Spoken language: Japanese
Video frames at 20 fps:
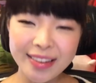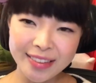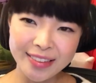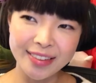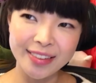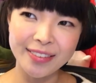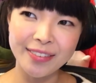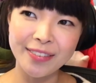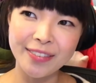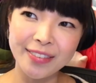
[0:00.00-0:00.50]
なん
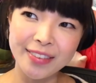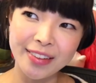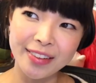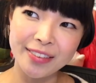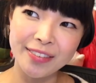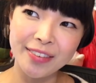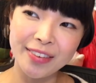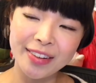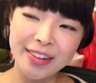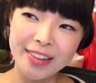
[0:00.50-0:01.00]
でこんな
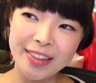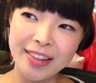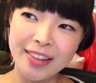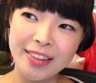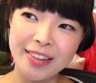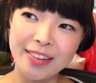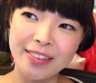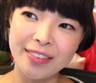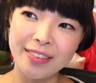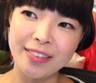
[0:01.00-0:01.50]
言われて
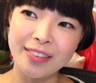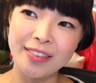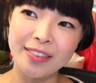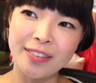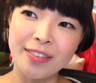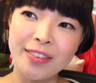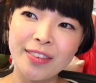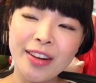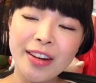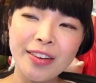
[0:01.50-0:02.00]
んだろうって
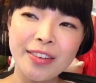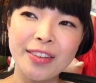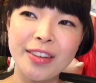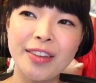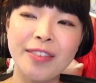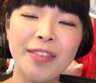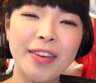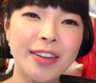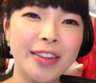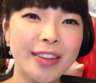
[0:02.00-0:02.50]
受かるに
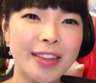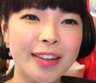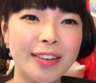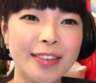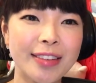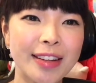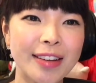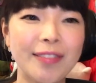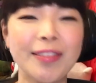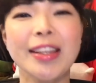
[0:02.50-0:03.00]
決まって
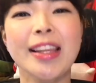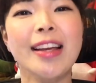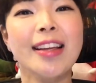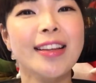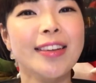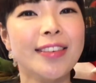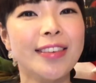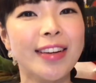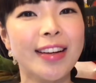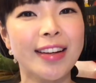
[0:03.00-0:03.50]
るじゃんみたい
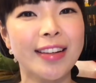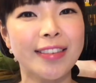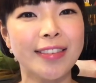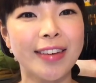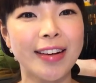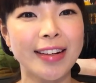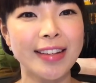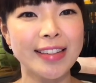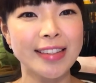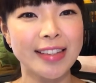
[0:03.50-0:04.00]
なぐらいの
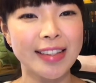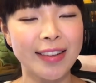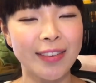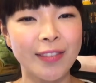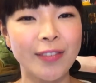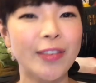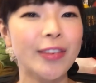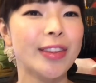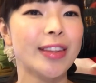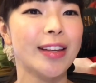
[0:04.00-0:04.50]
感じで
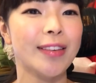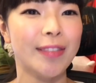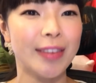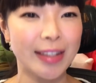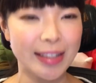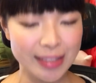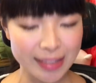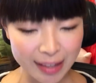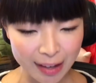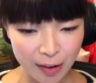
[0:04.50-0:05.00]
思って
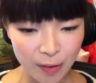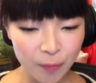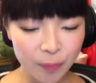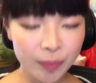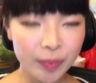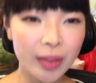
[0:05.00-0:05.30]
ました